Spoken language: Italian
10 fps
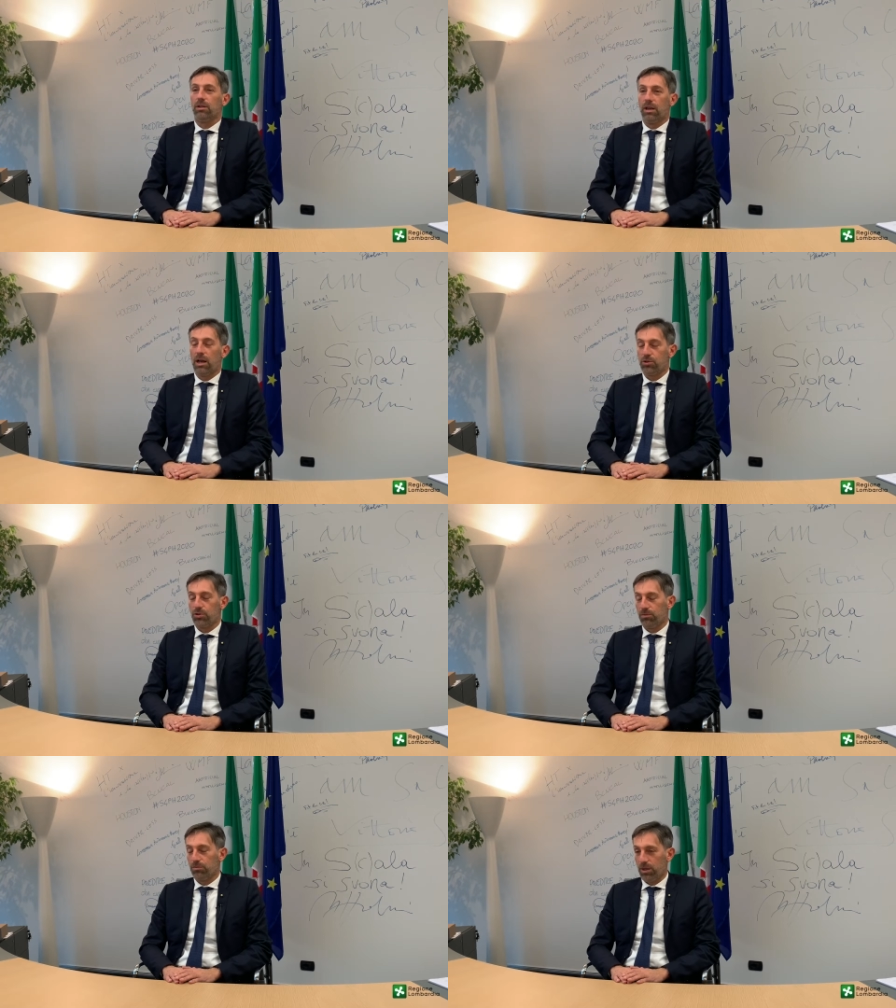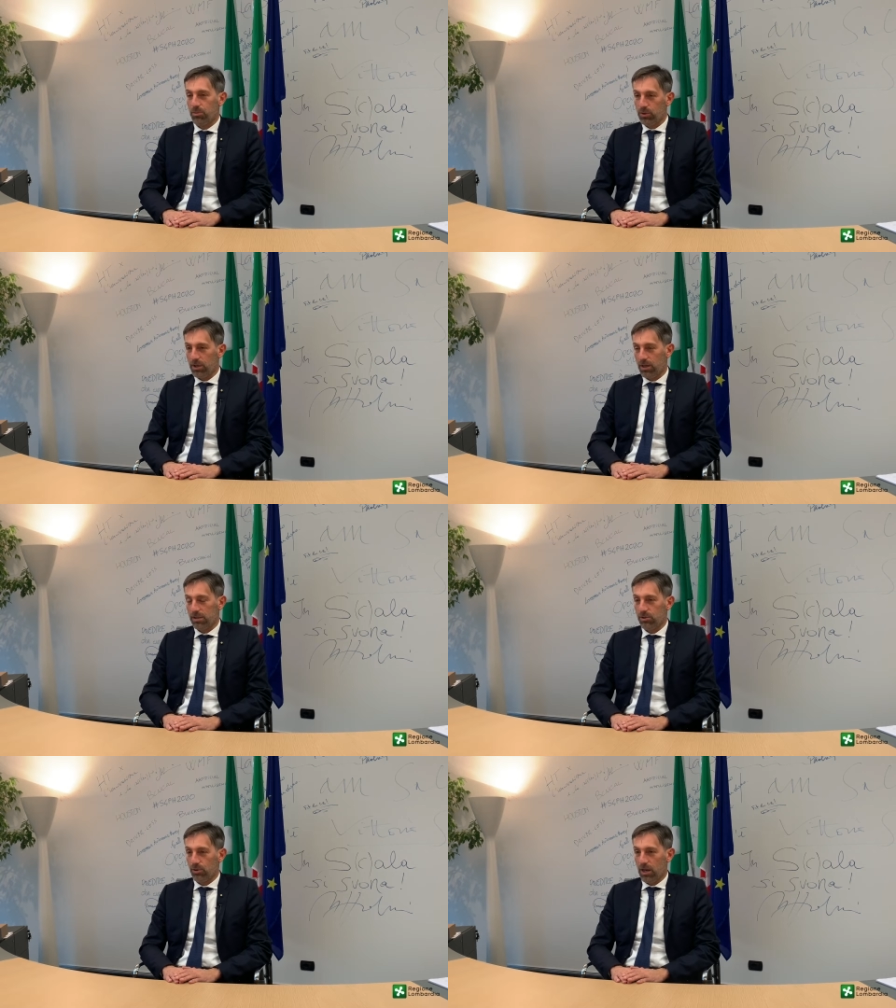lancia un premio
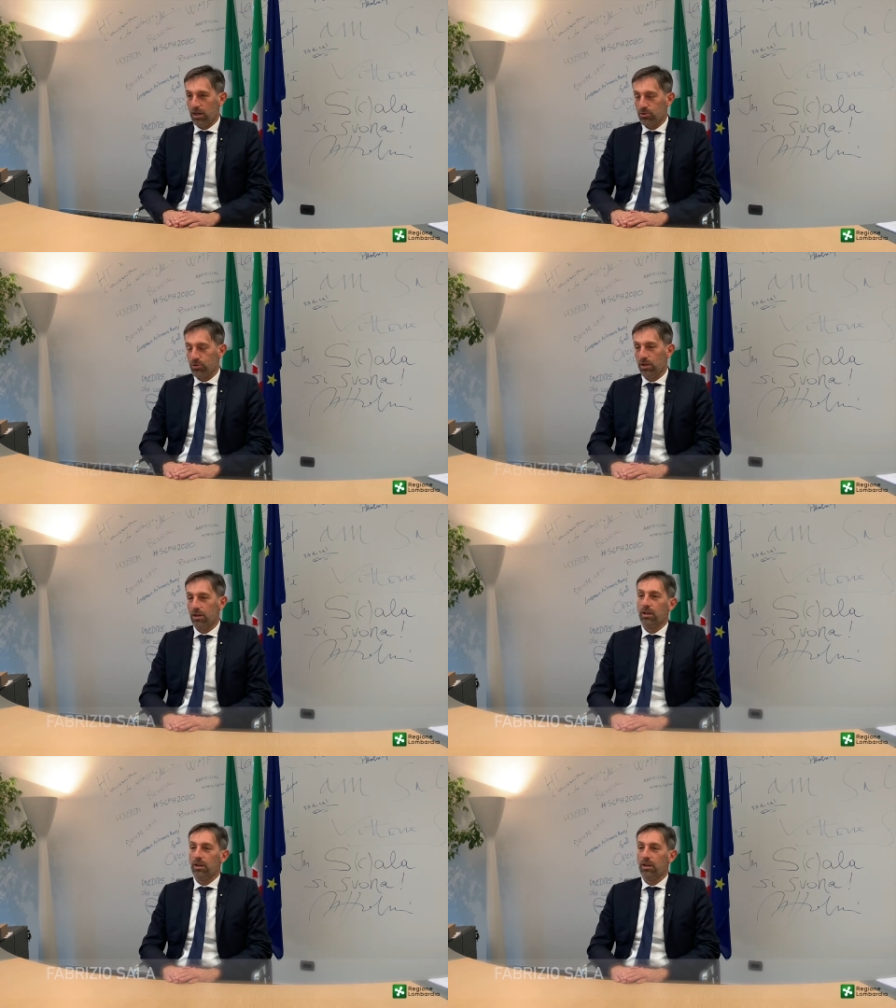internazionale, cioè